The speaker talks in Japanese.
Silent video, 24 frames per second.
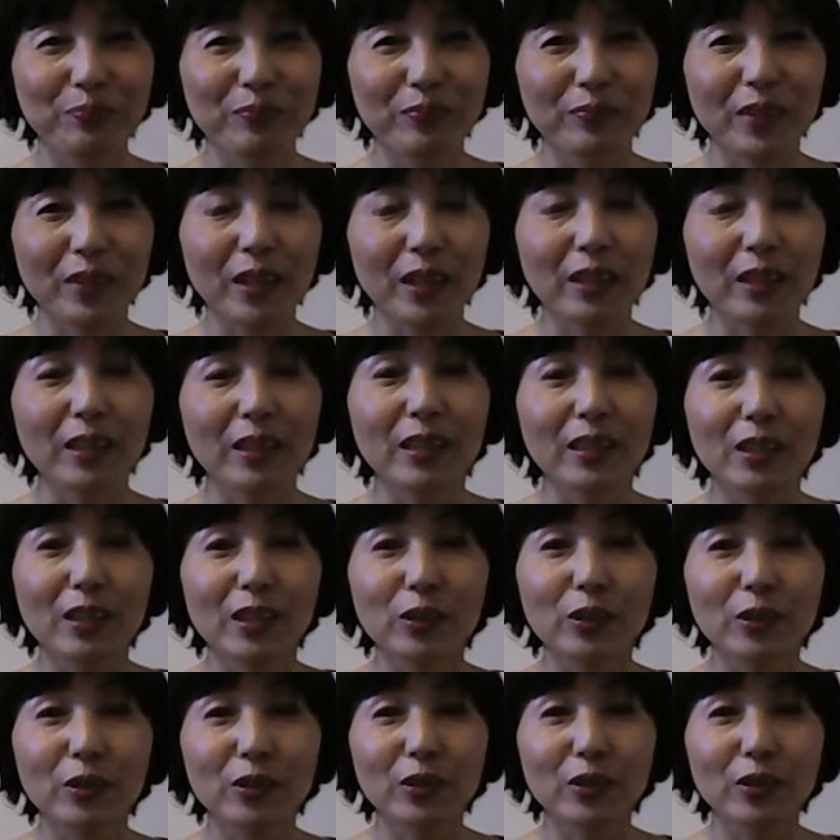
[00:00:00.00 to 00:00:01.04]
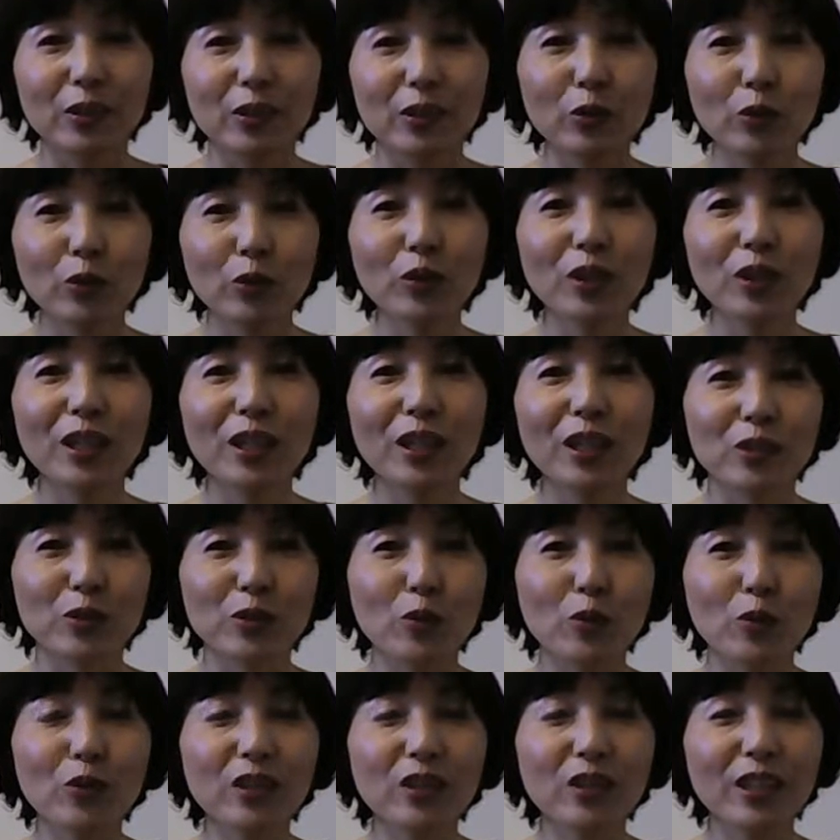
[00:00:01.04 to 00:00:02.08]
だから世の中に
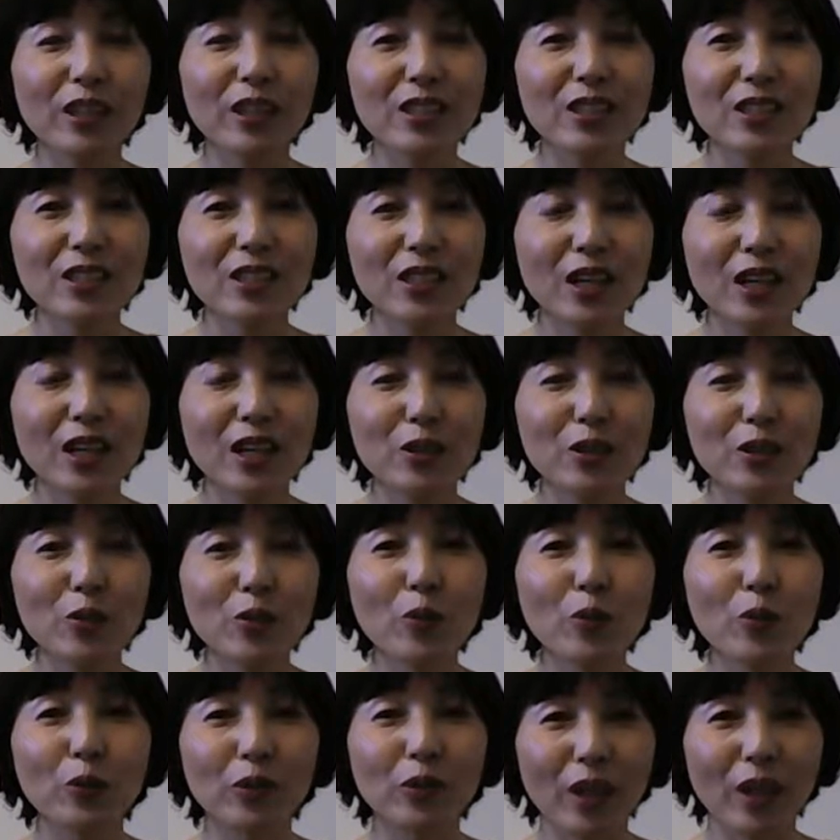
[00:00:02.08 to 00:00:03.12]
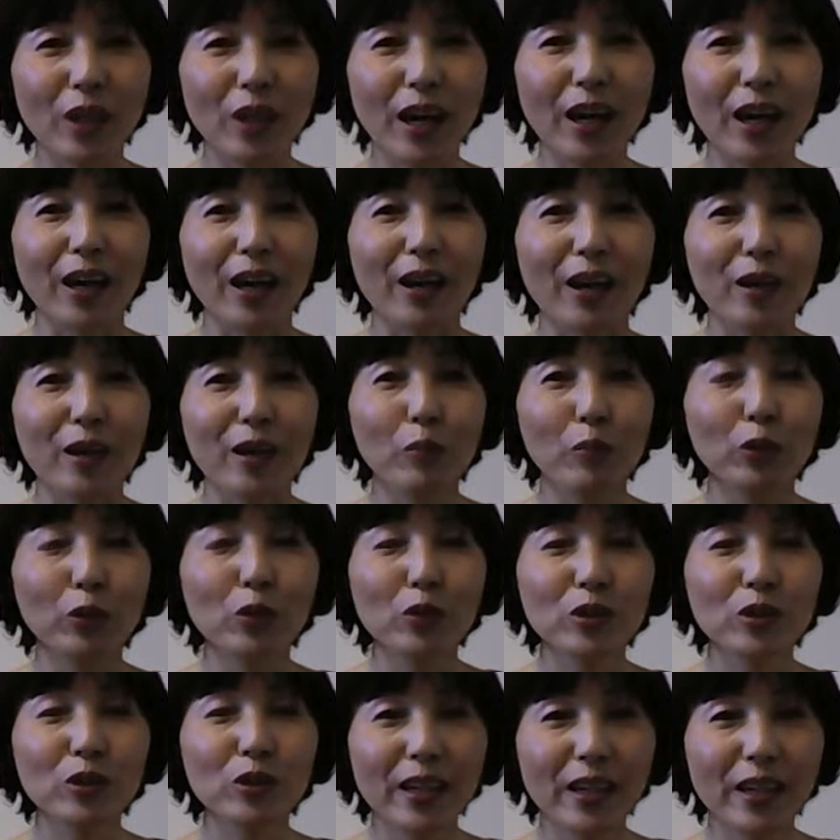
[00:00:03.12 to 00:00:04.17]
存在しないようなも
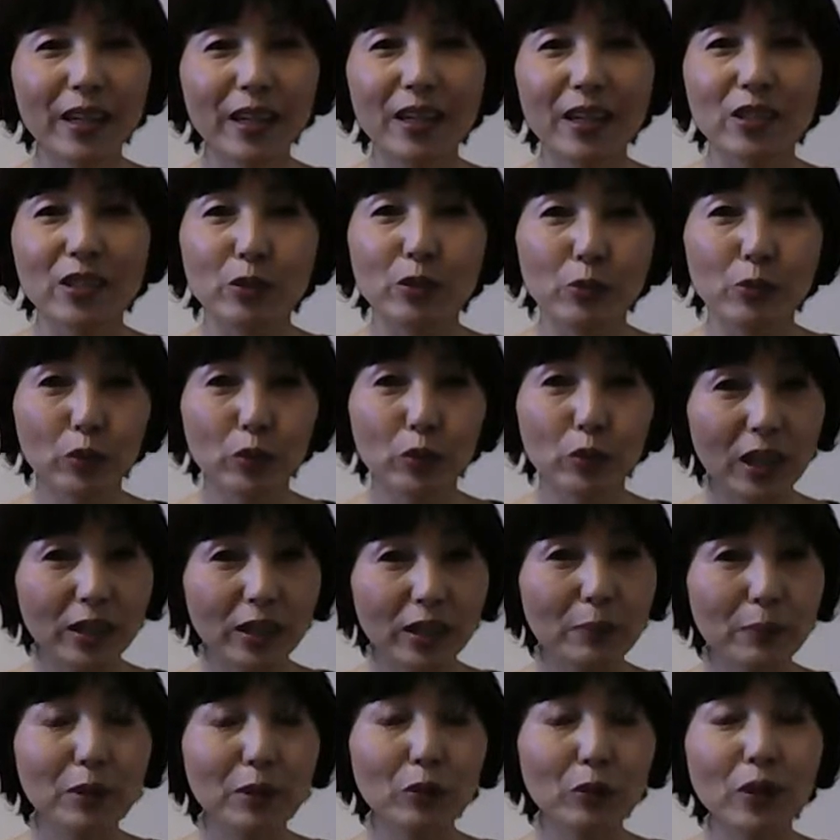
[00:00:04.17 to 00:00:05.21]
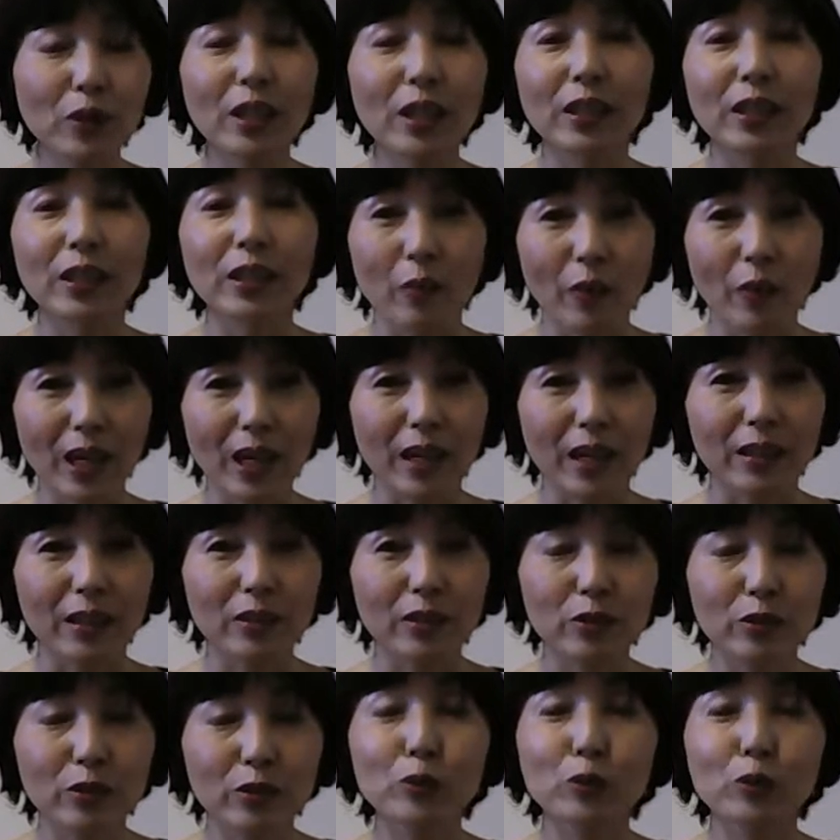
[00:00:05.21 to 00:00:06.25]
のさえ自分の頭の中では
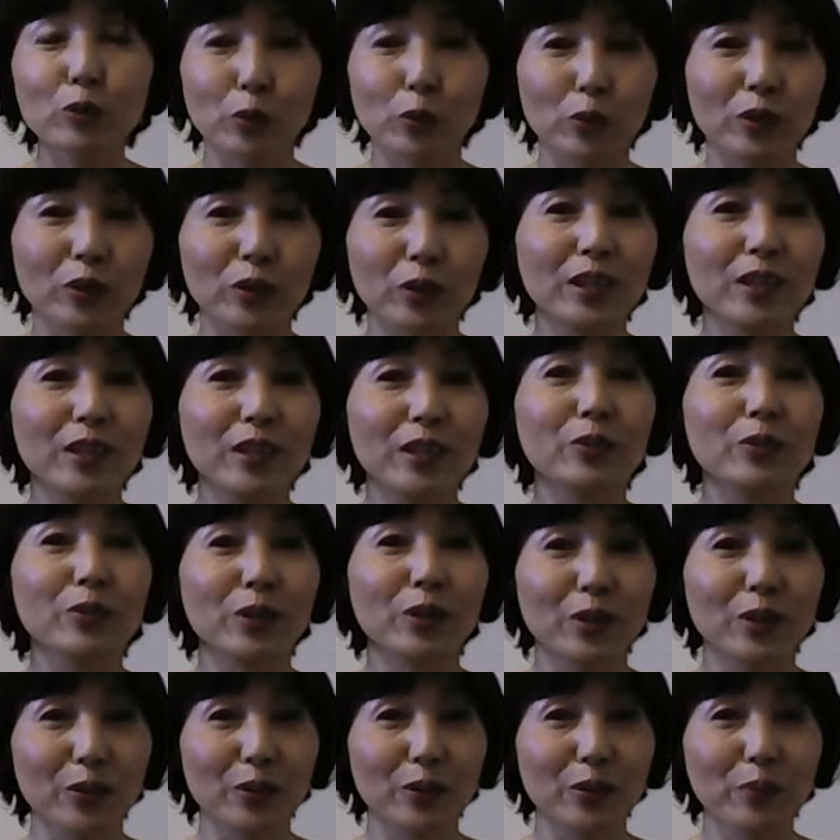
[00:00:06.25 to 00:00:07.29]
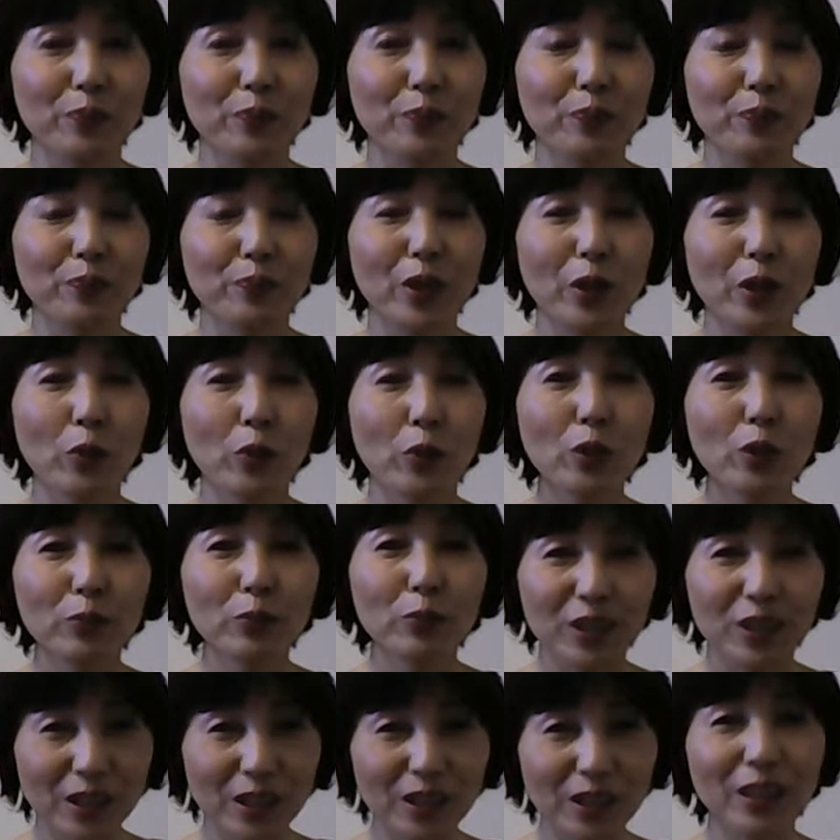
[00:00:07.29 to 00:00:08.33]
作ることができるんですよこれも
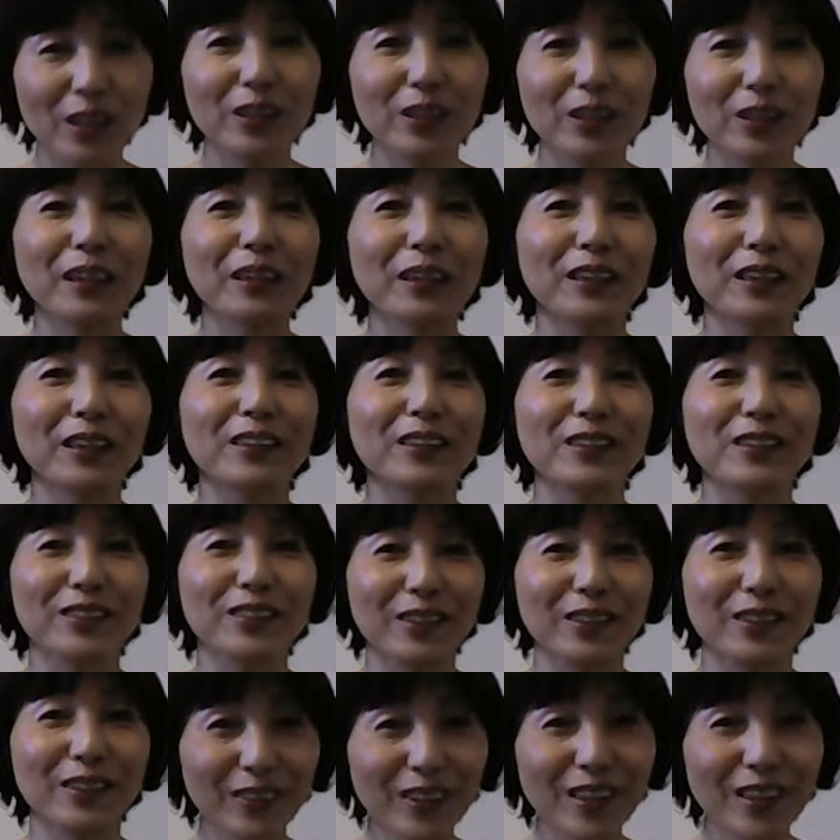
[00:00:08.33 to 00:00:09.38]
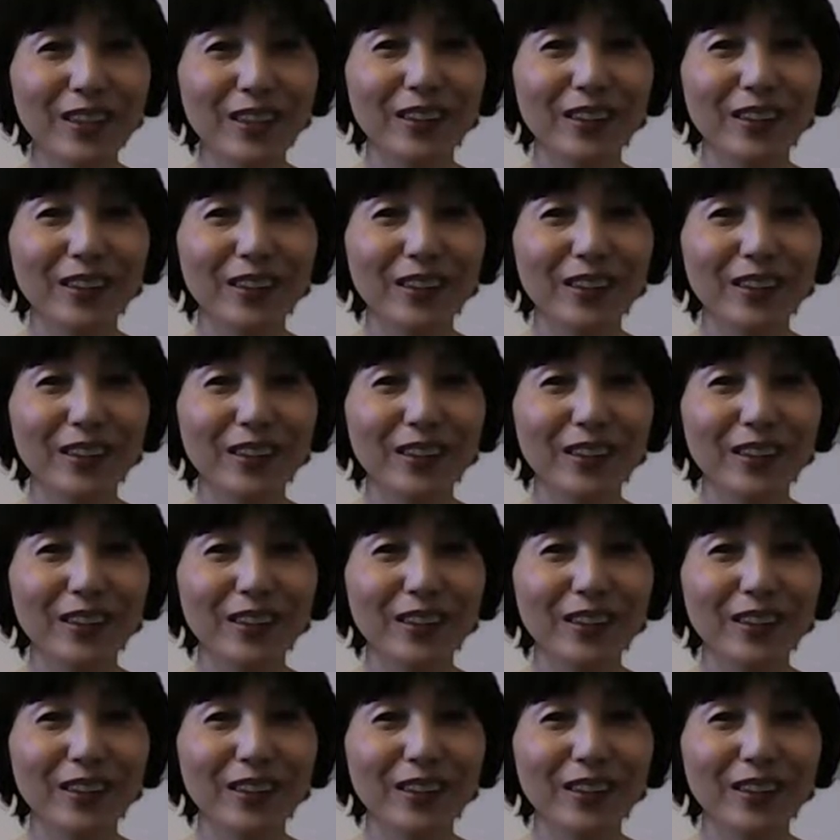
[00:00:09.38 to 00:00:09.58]
人間だけなんですけどね